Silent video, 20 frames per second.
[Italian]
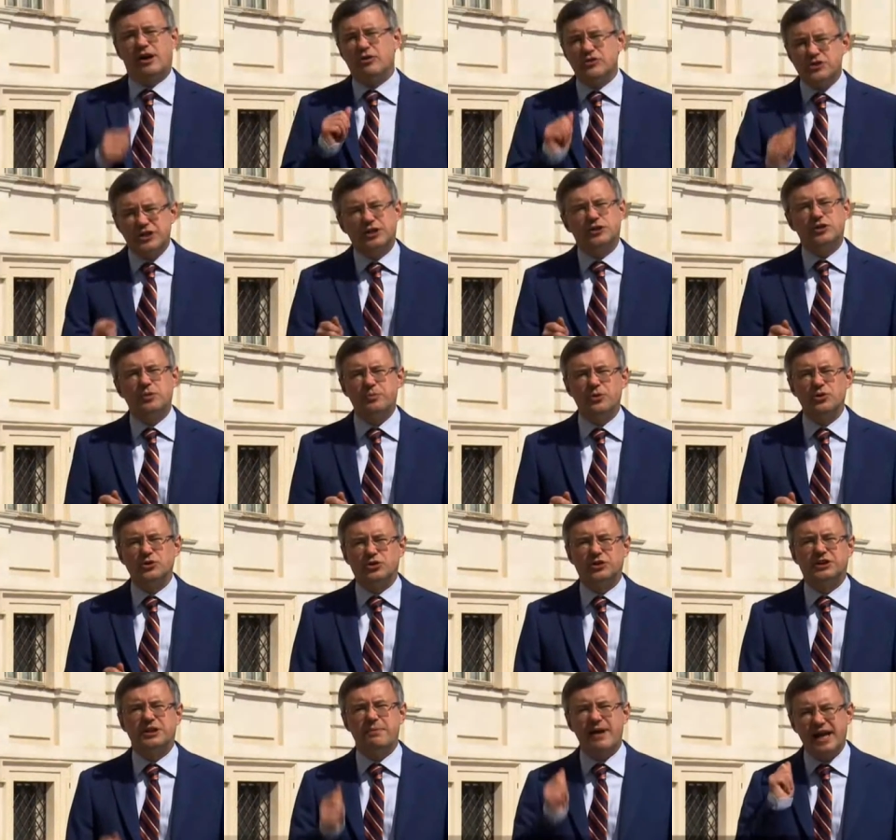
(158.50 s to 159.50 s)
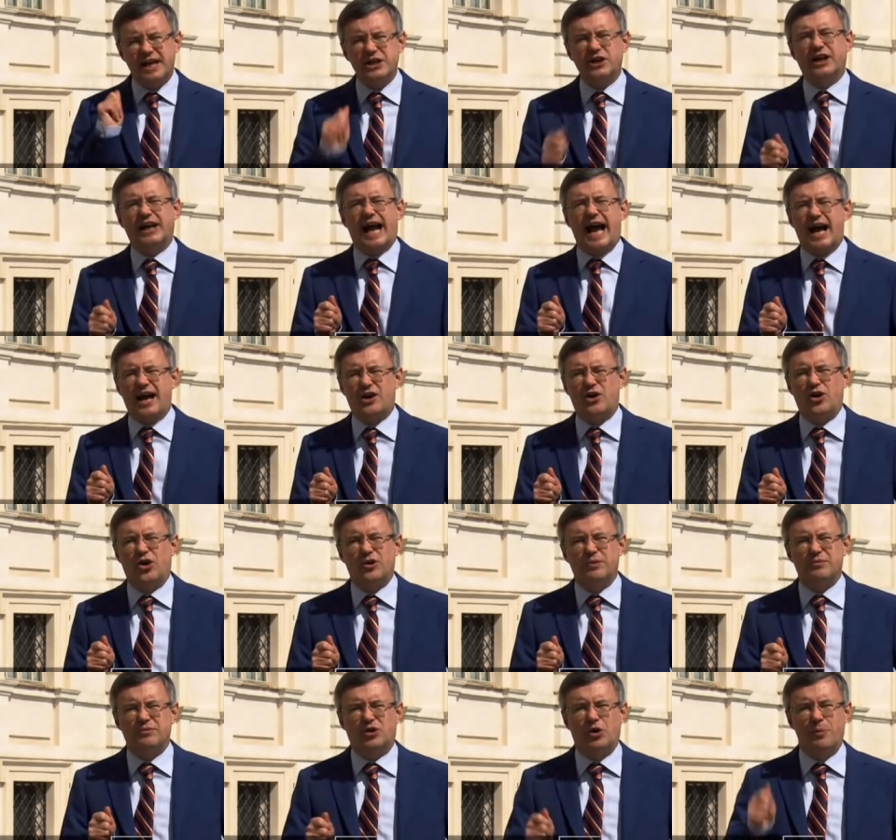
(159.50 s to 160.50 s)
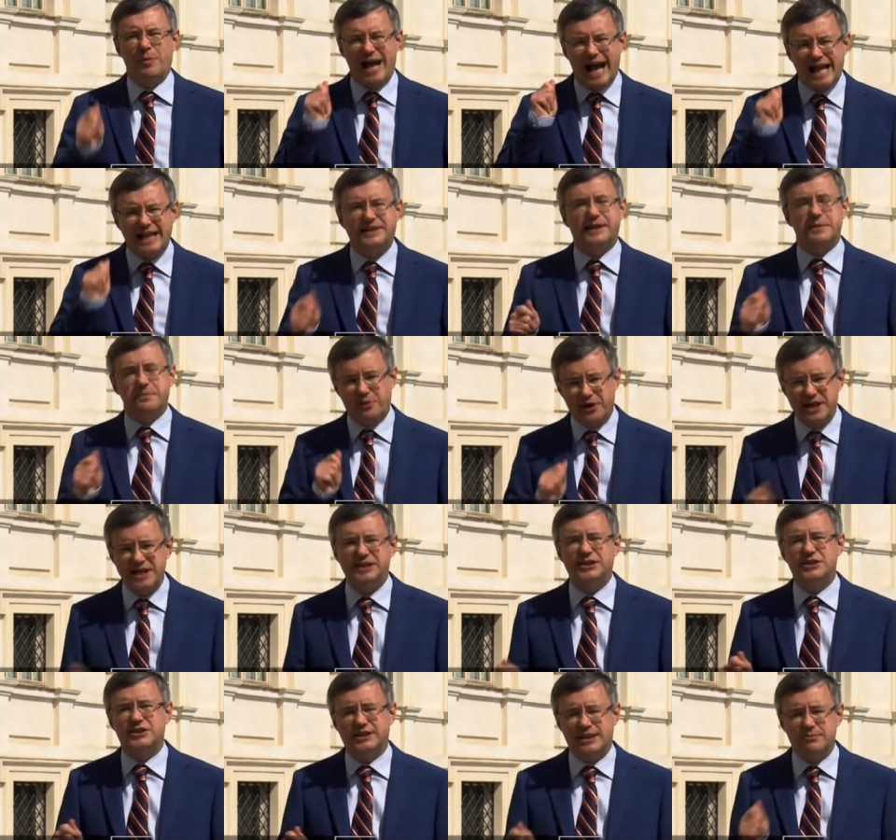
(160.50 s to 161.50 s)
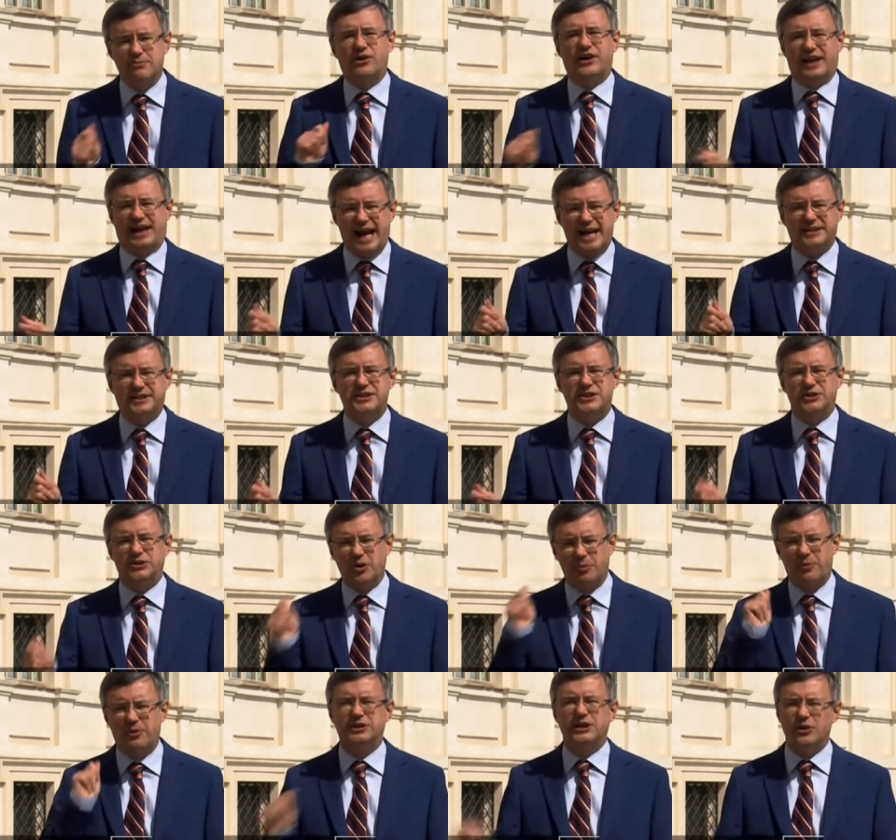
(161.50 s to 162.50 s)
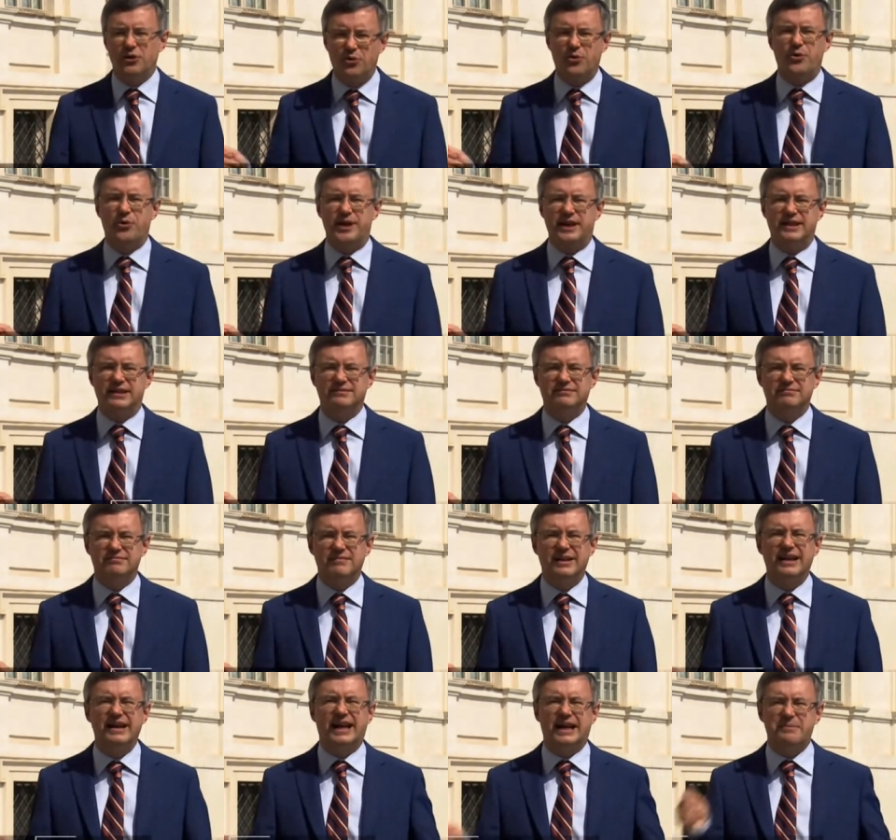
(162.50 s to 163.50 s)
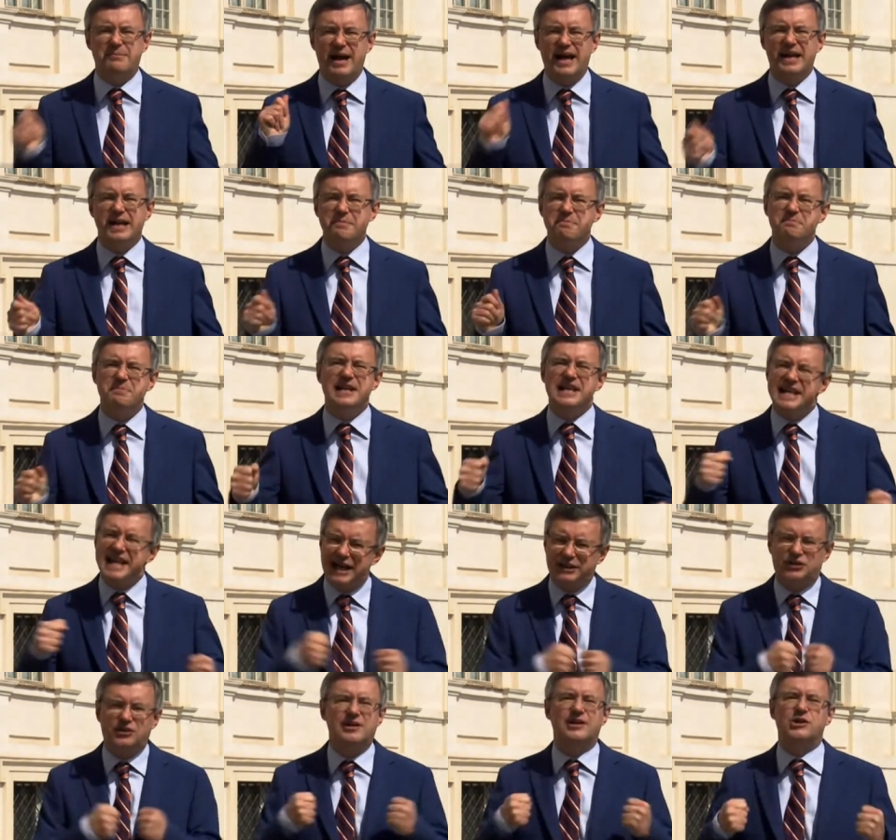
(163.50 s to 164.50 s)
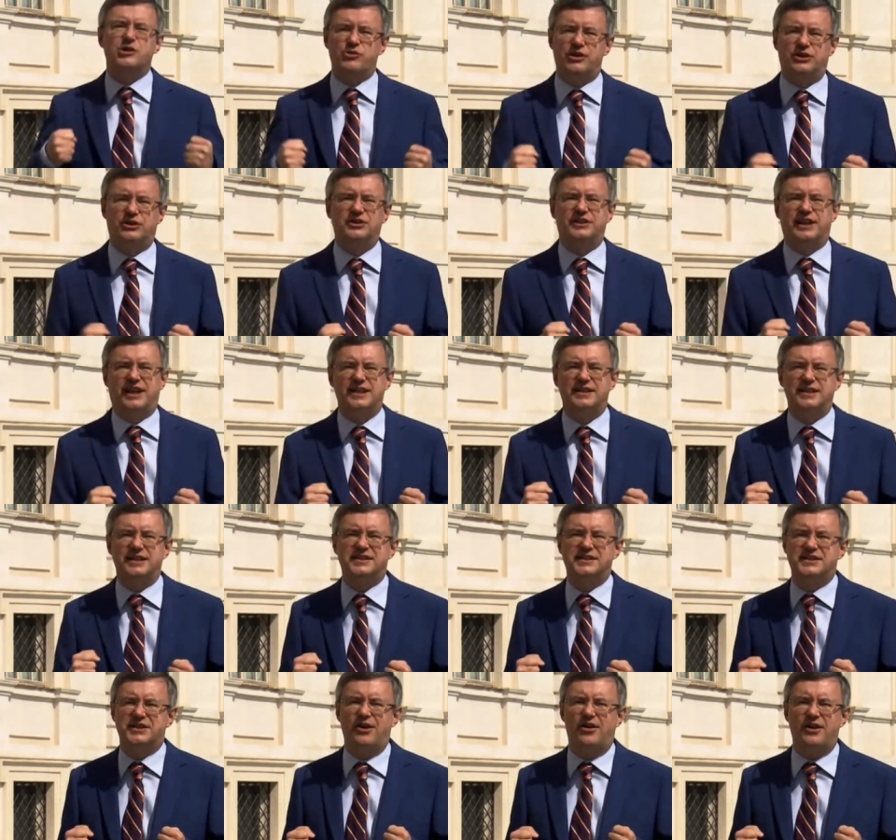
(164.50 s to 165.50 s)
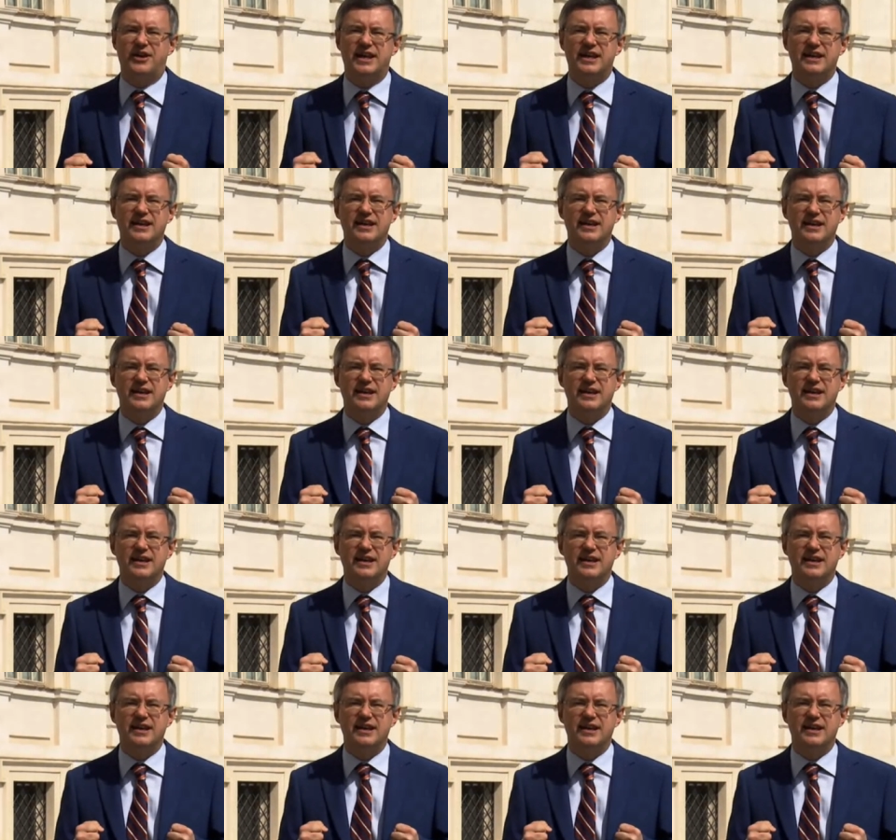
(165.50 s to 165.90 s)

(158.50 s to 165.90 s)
Però a un certo punto Tiberio Gracco, come altri politici democratici dopo di lui, rimane impigliato nelle sue contraddizioni.